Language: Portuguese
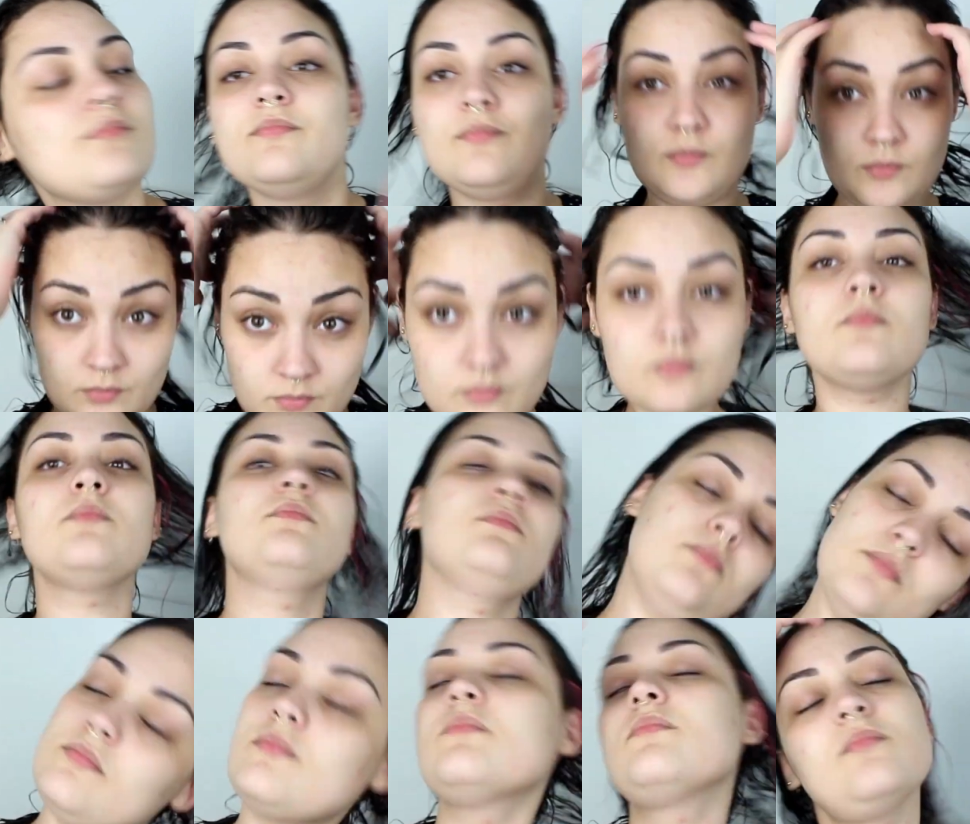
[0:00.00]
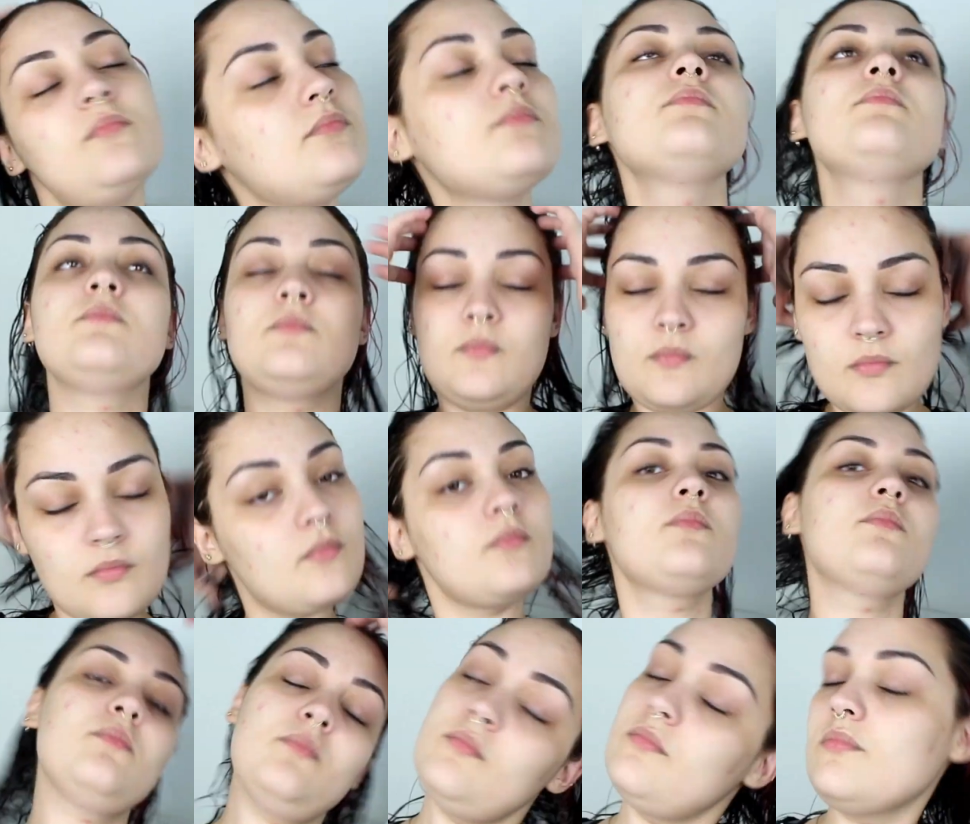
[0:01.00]
a ficarem super
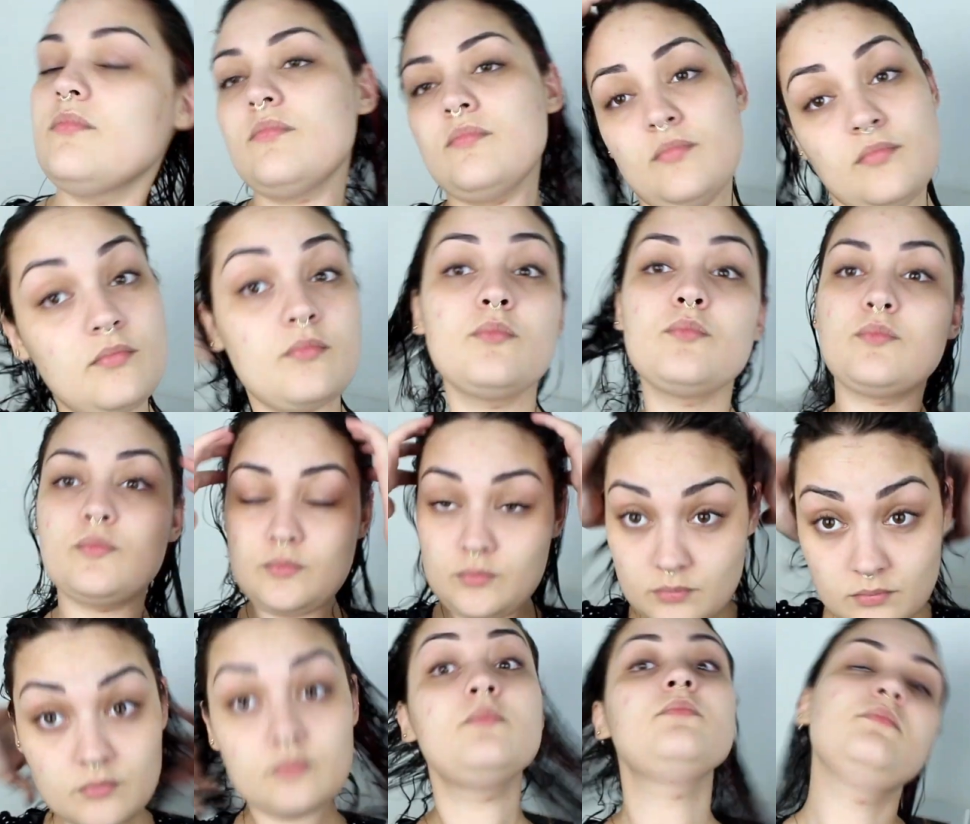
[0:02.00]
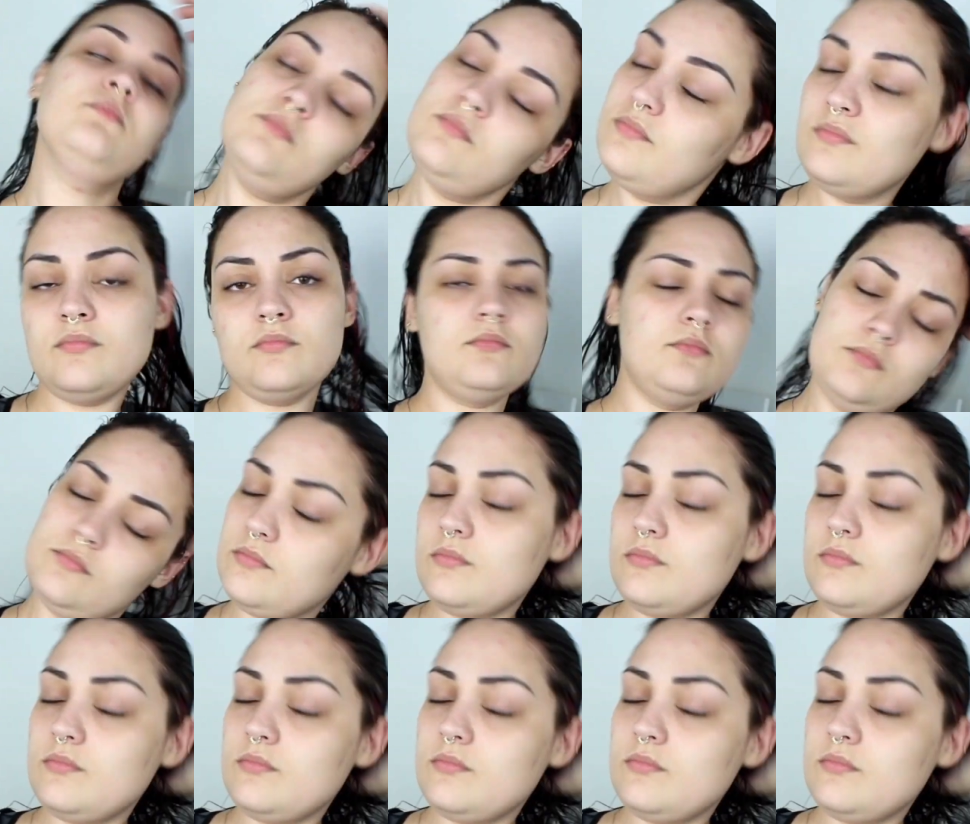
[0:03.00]
definidinhos. Depois que eu apliquei a misturinha